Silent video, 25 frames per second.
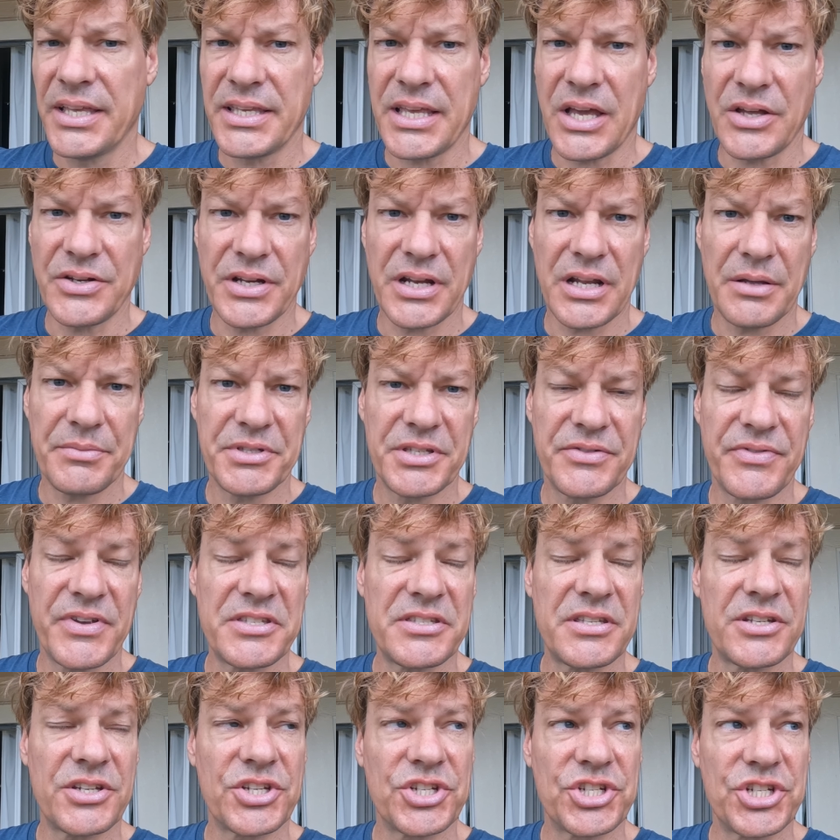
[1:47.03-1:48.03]
Ja, und dann habe ich
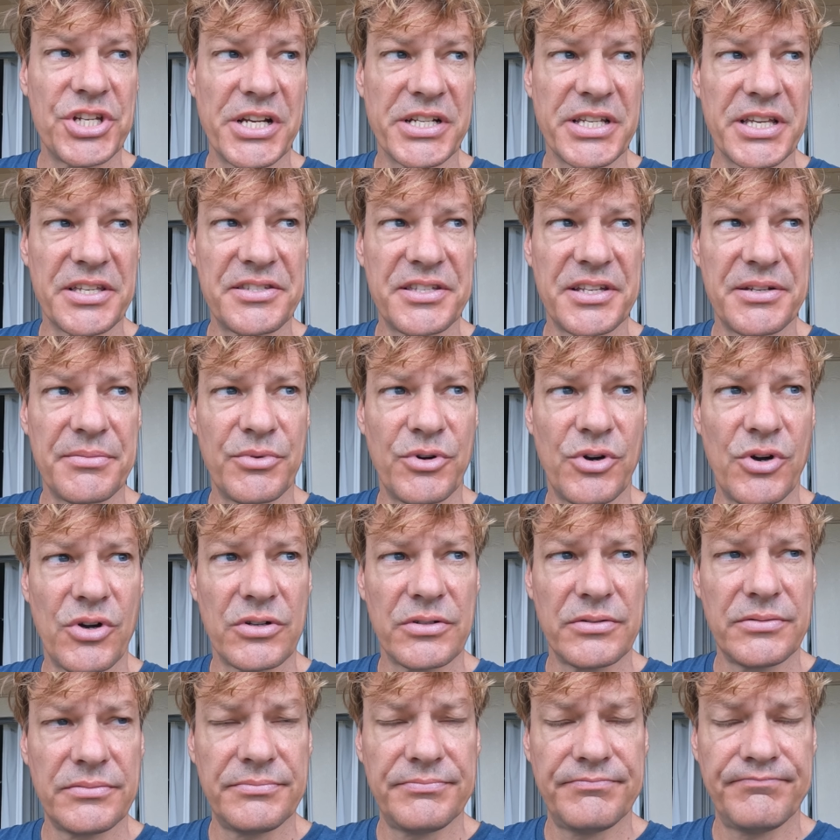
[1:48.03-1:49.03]
festgestellt gestern
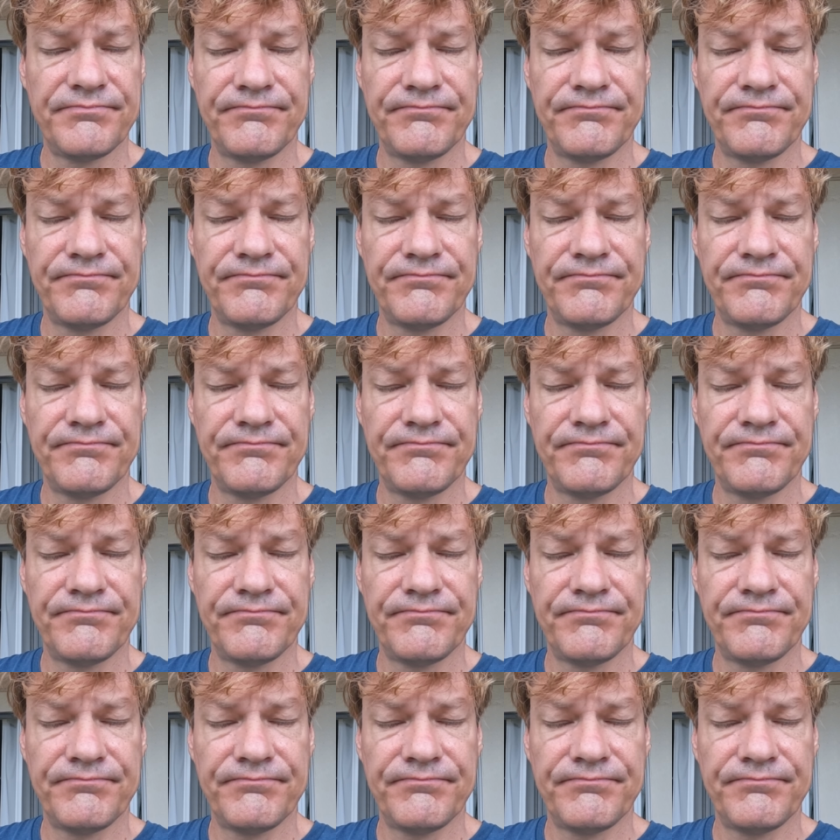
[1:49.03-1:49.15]
Morgen,